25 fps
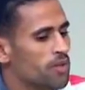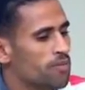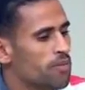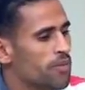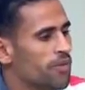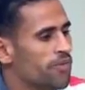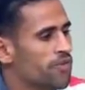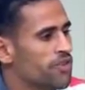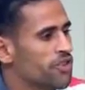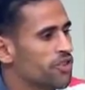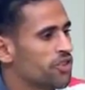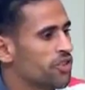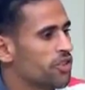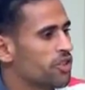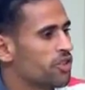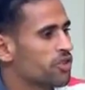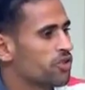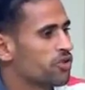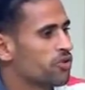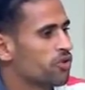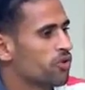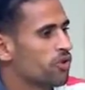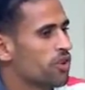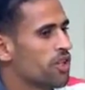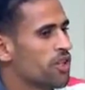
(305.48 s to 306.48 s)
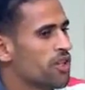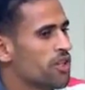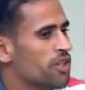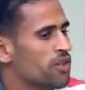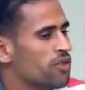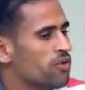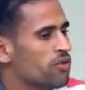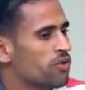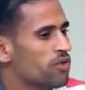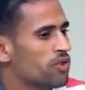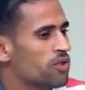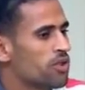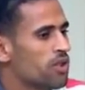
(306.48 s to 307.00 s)
ما فيش غير الشغلانه دي
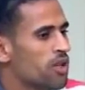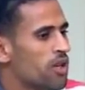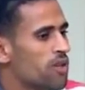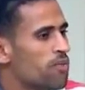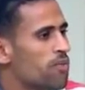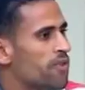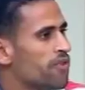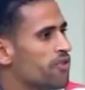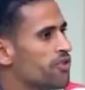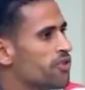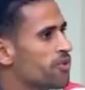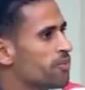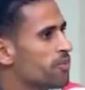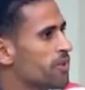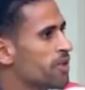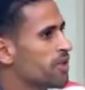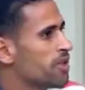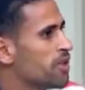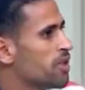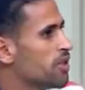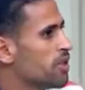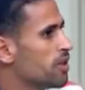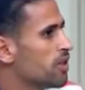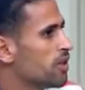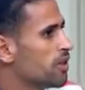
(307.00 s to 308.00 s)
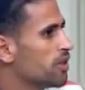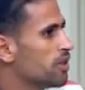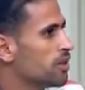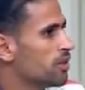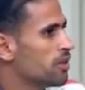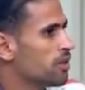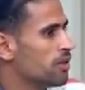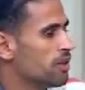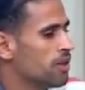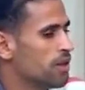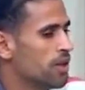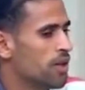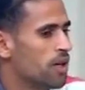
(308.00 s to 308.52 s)
قلت لها ما فيش بديل
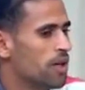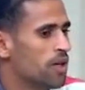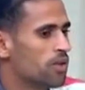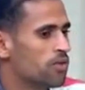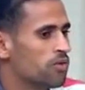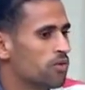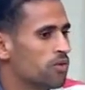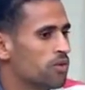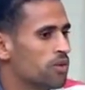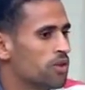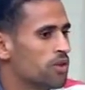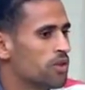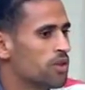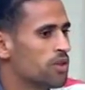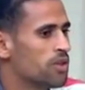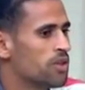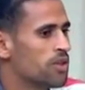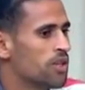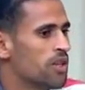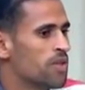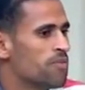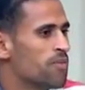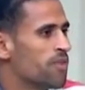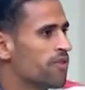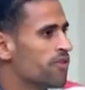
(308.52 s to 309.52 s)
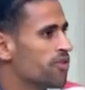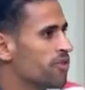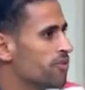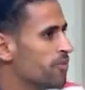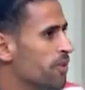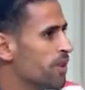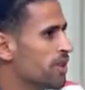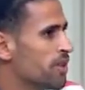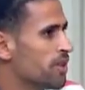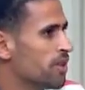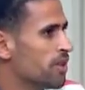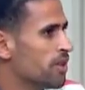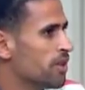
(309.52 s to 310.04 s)
آه، هتقول لي ازاي ما فيش
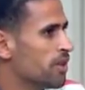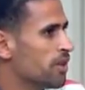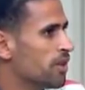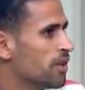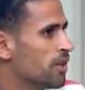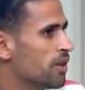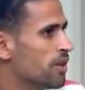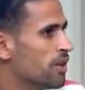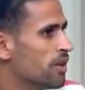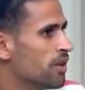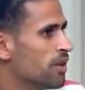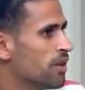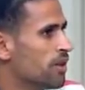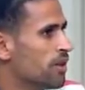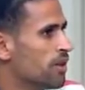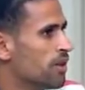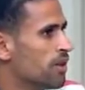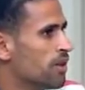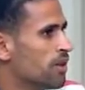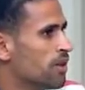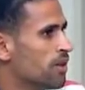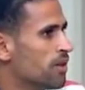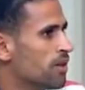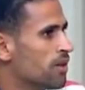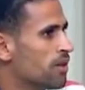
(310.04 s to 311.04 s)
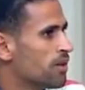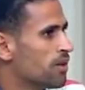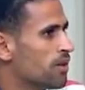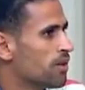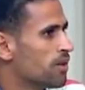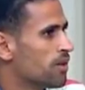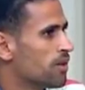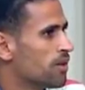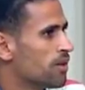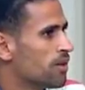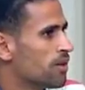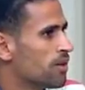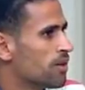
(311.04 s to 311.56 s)
بديل
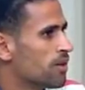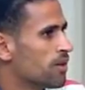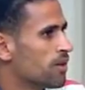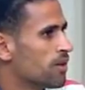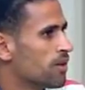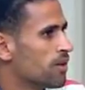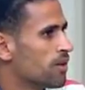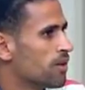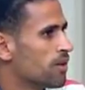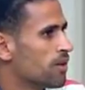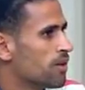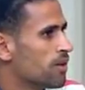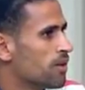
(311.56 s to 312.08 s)
انت منين